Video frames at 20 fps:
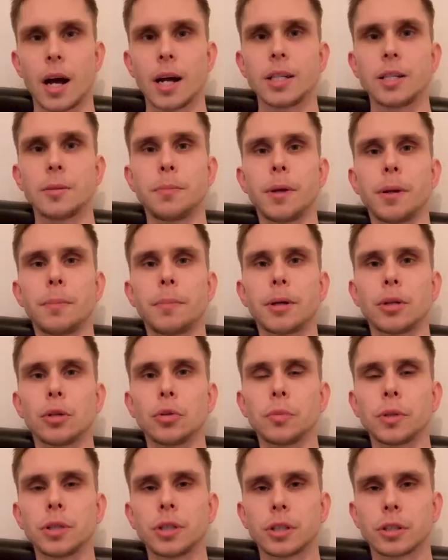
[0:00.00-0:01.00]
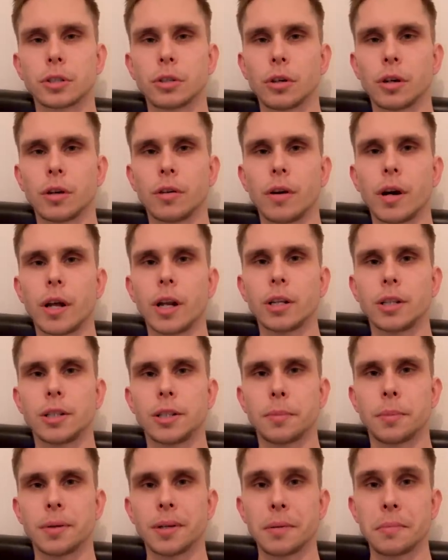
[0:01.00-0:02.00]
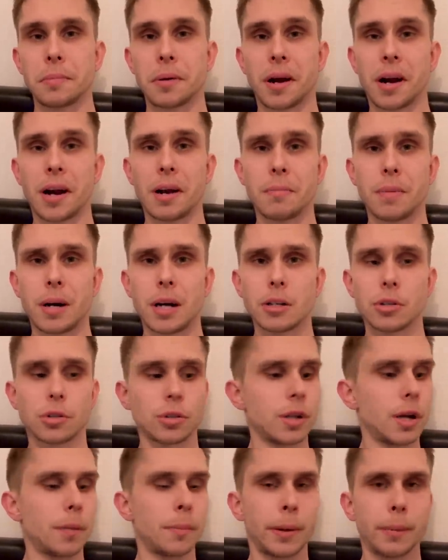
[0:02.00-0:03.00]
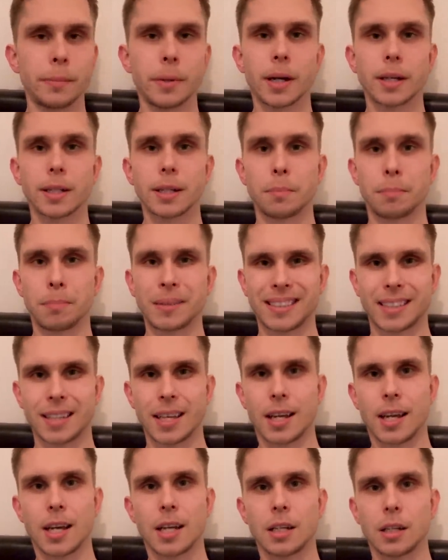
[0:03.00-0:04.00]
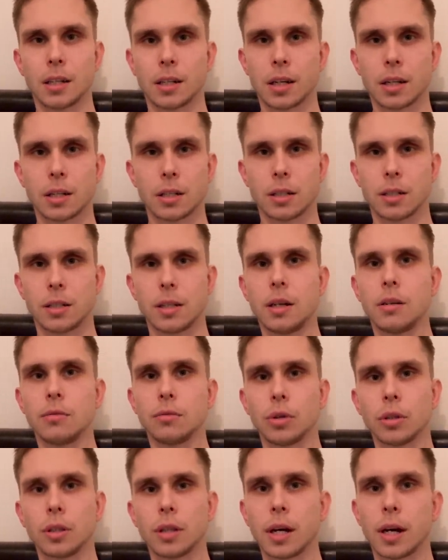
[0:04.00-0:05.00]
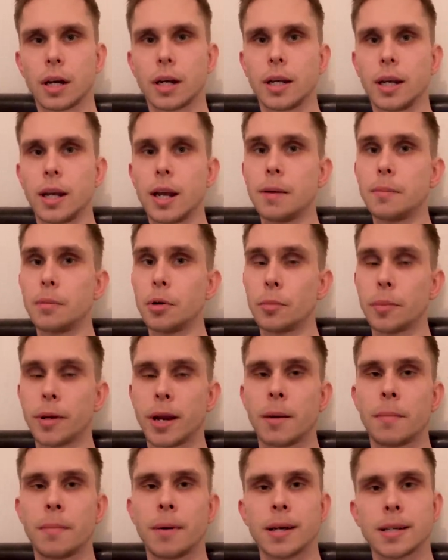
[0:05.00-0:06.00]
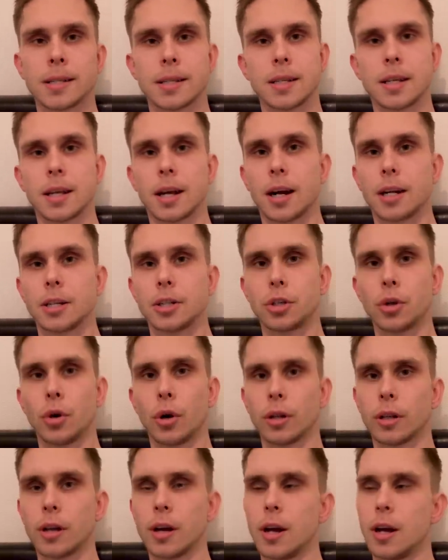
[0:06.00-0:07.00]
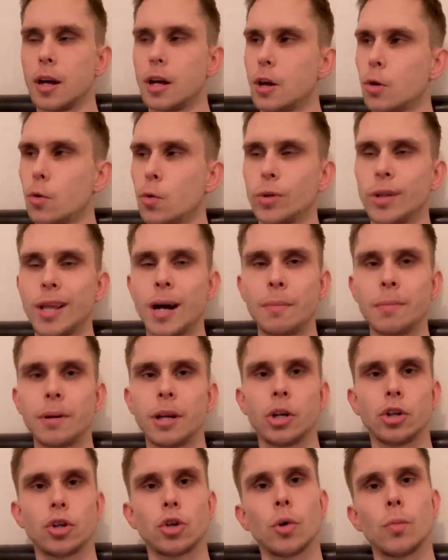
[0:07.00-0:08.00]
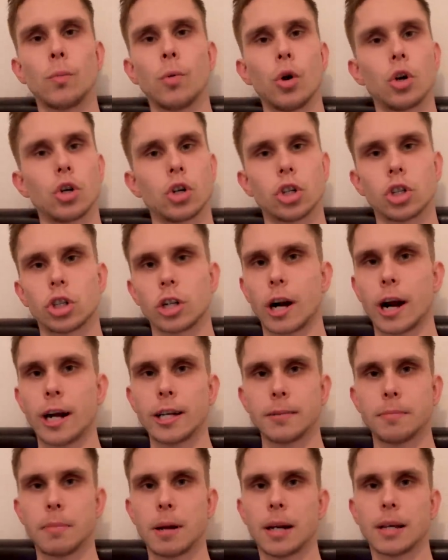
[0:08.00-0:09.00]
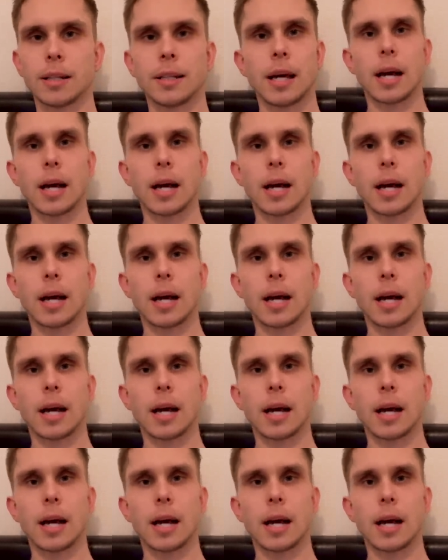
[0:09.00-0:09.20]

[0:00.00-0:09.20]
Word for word: А теперь подумайте, кто говорит, типа, набирай массу, я примерно постоянно каждый день вот так ем, и у меня масса не растет. Куда мне еще больше жрать, блин,